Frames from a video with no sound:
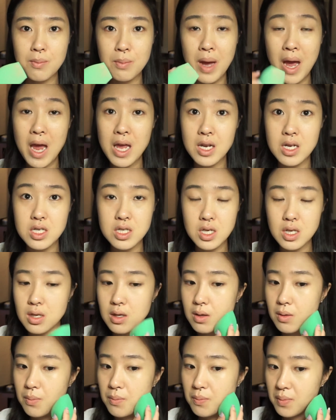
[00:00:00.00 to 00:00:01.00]
拍的这
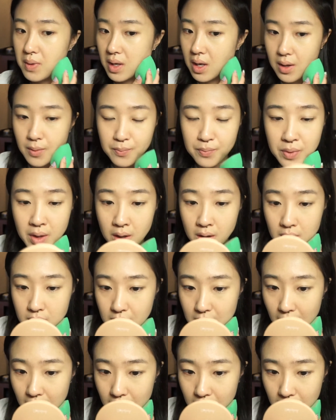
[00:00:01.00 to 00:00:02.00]
一边，
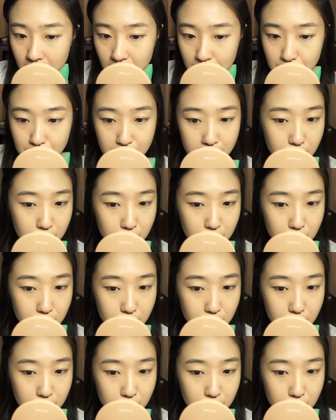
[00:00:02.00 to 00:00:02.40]
它。